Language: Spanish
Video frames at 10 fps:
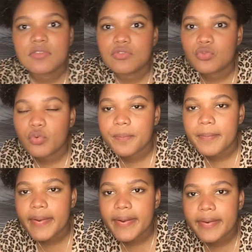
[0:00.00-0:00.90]

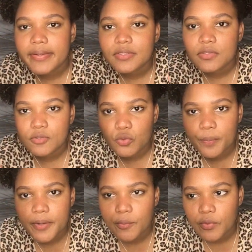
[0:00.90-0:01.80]
Súper,
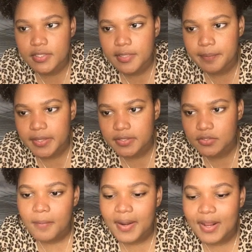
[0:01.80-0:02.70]
súper buen de
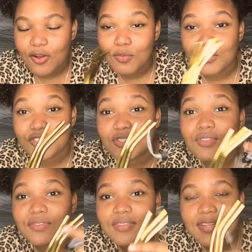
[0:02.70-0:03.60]
precio. Para como son